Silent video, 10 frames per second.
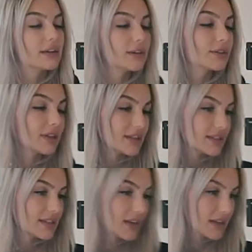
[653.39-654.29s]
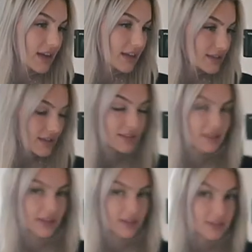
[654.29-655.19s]
und dann diese Jacke anzieht,
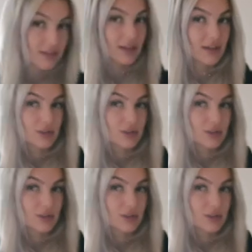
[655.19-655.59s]
dann geht der